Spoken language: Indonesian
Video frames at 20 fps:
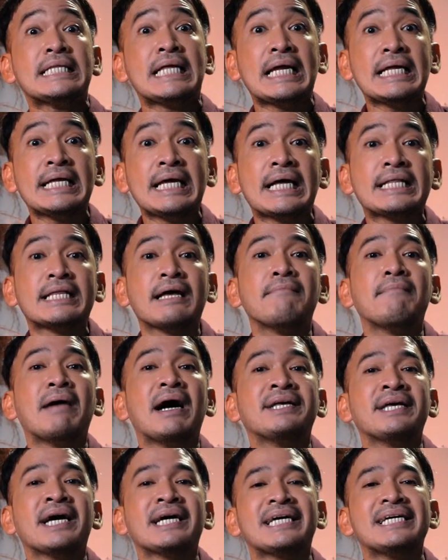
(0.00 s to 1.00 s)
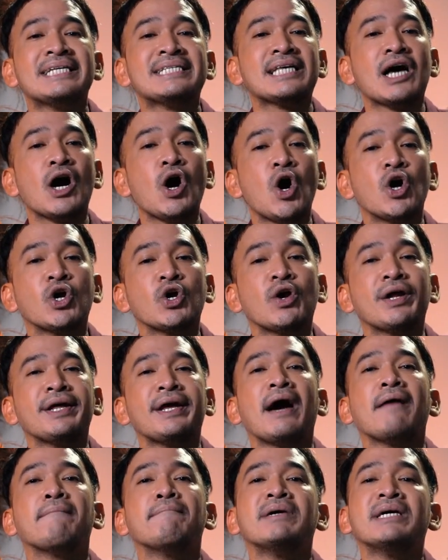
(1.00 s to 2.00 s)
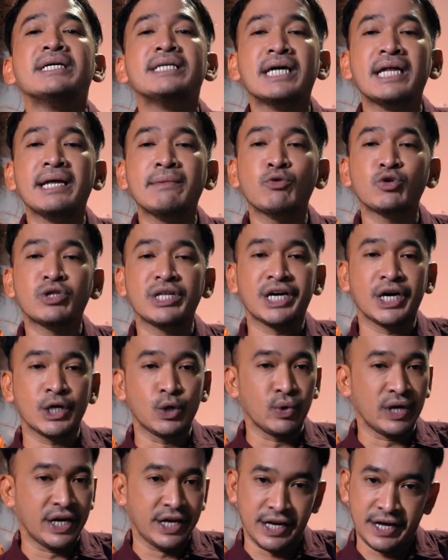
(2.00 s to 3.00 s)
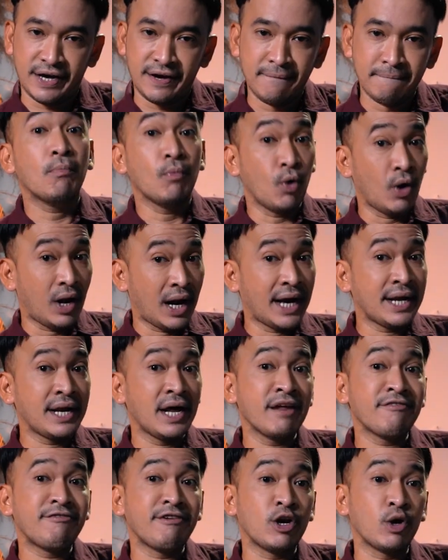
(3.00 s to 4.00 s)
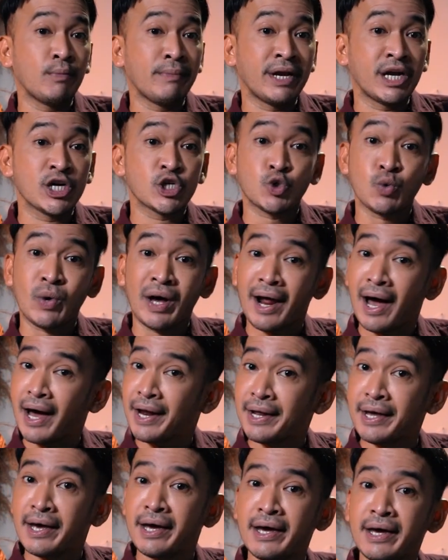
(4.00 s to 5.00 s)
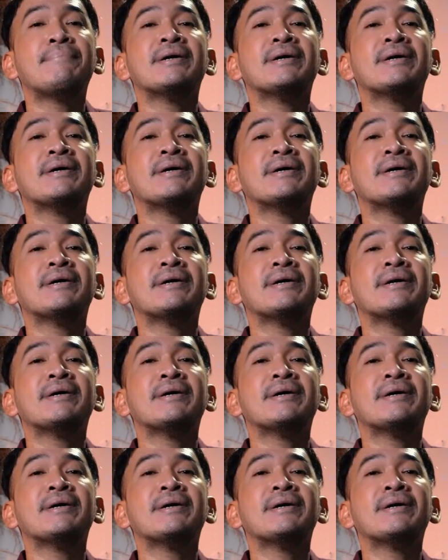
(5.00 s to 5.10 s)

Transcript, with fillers: ternyata banyak kisah horor yang menyelimuti gedung ini. Mulai dari fenomena suara aneh,